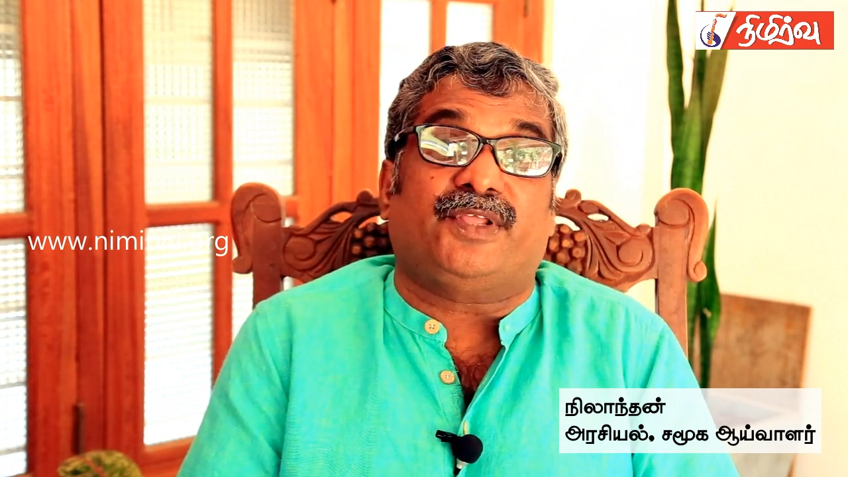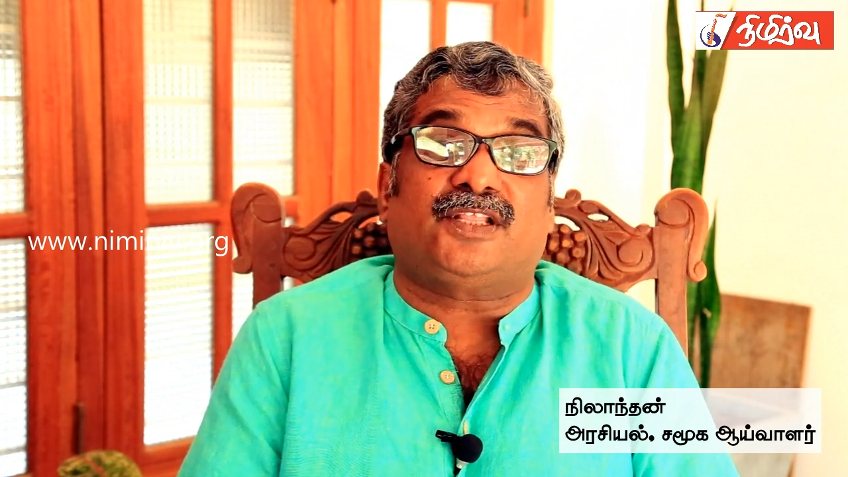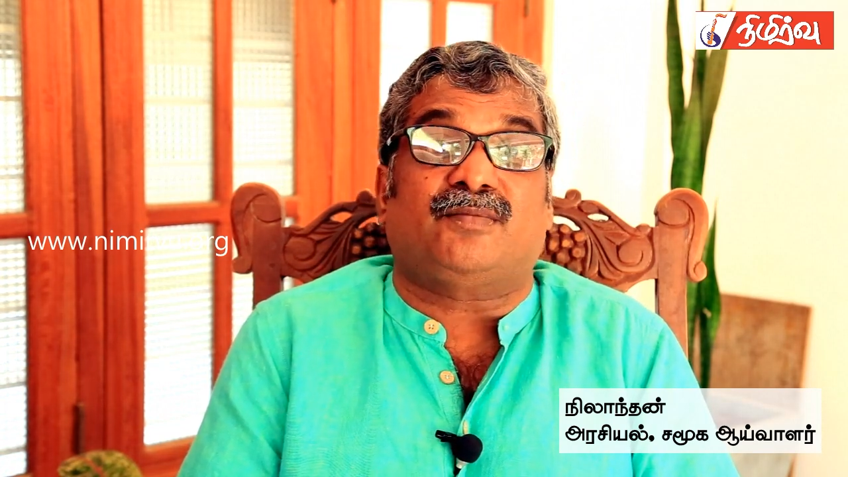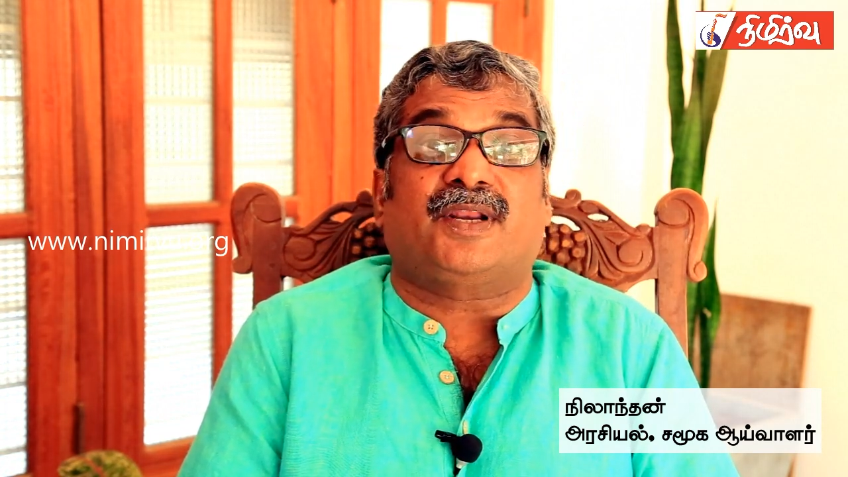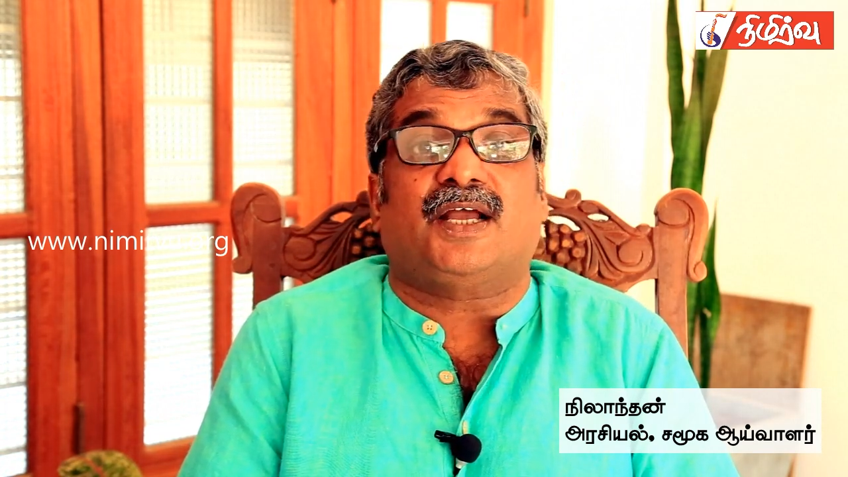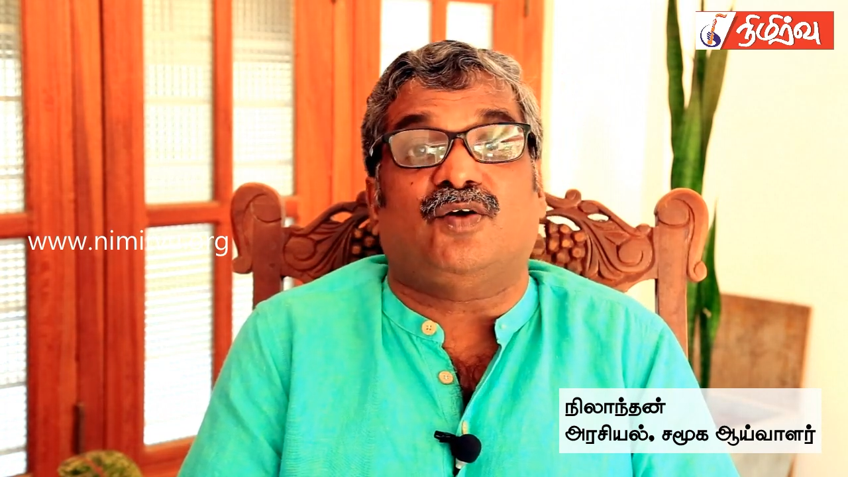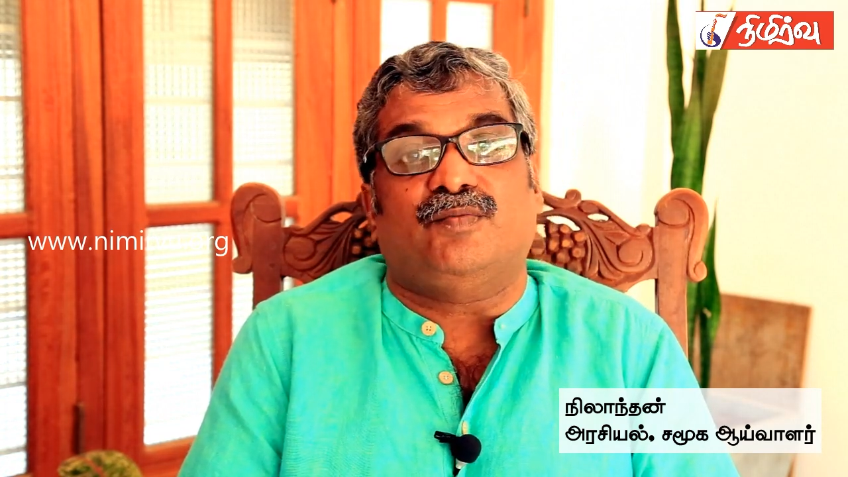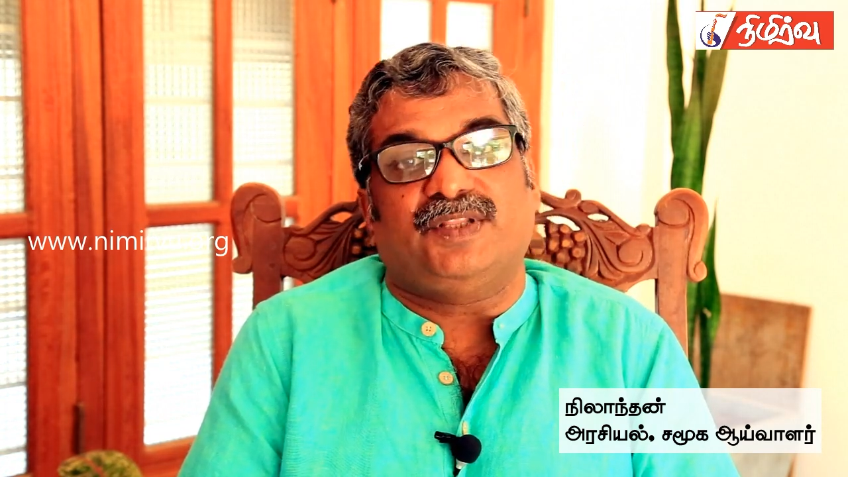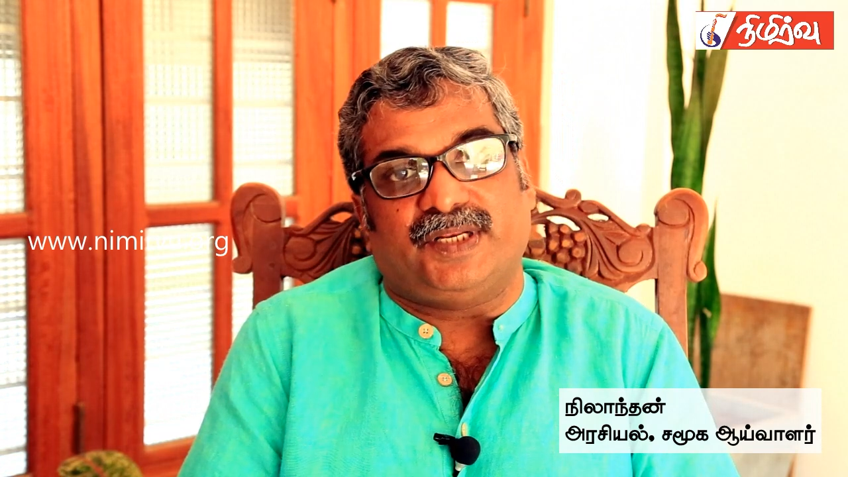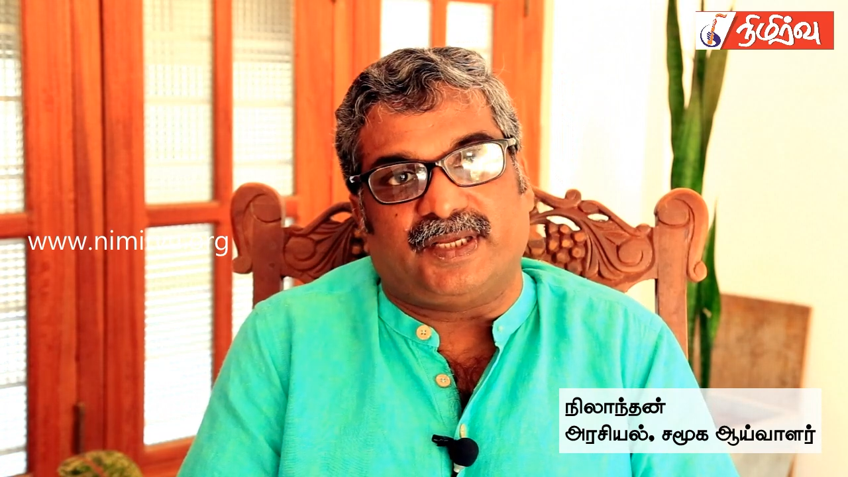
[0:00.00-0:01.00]

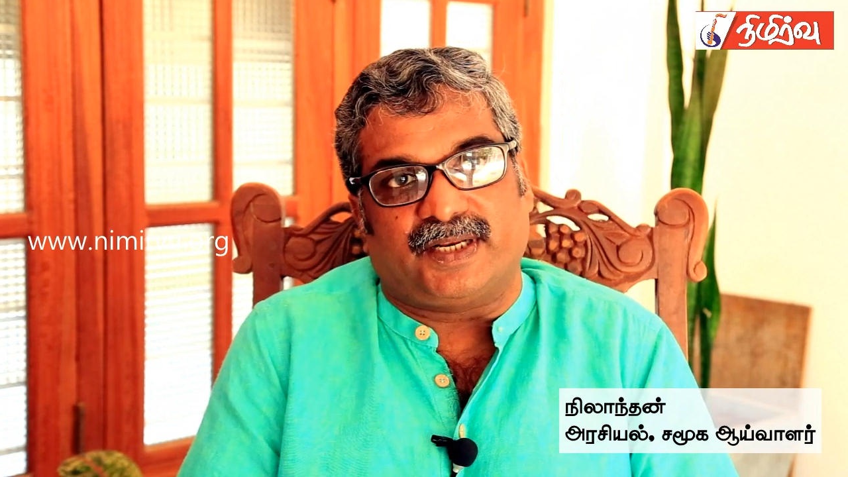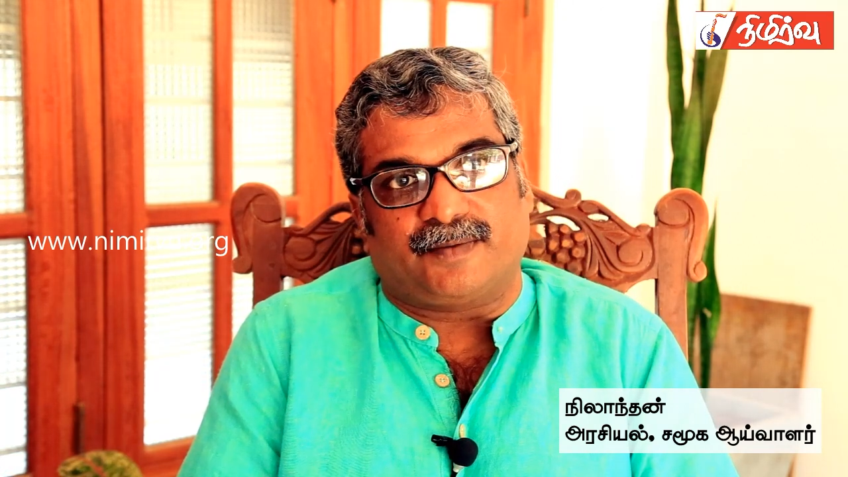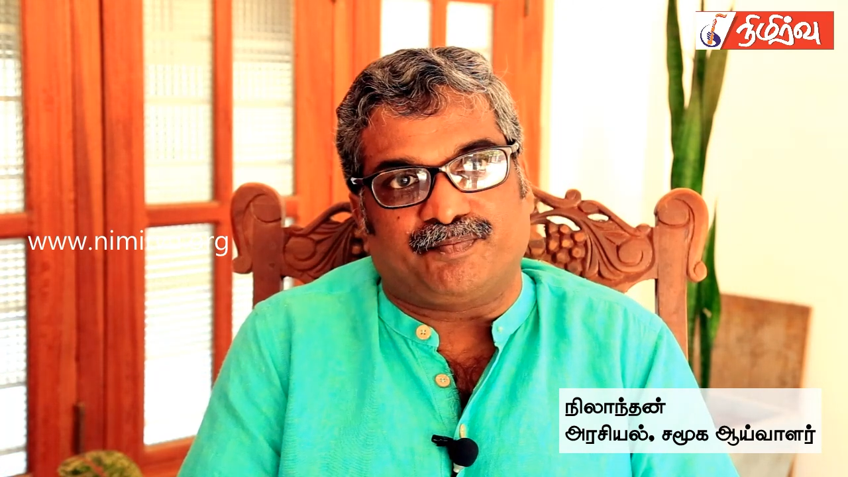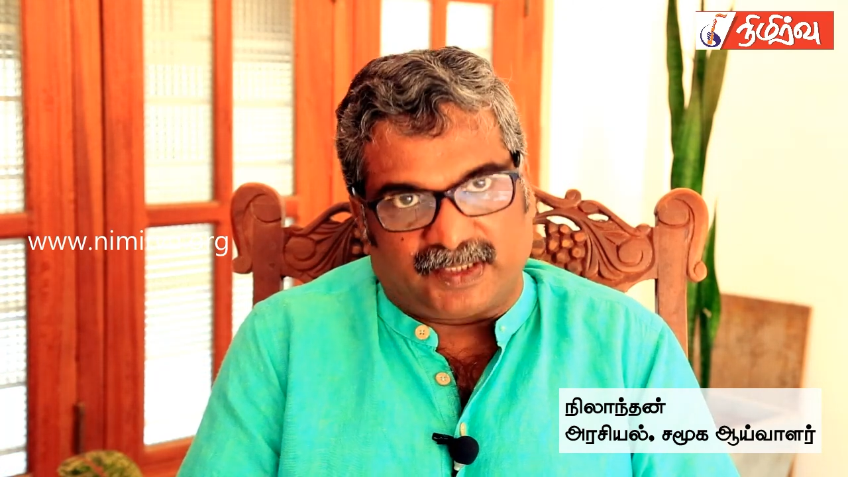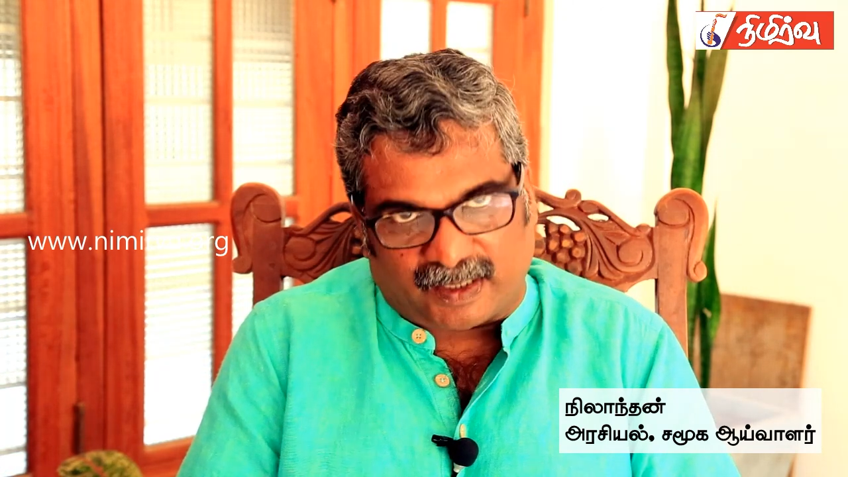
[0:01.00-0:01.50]
பிரதமராகவும் வந்திருக்கிறார்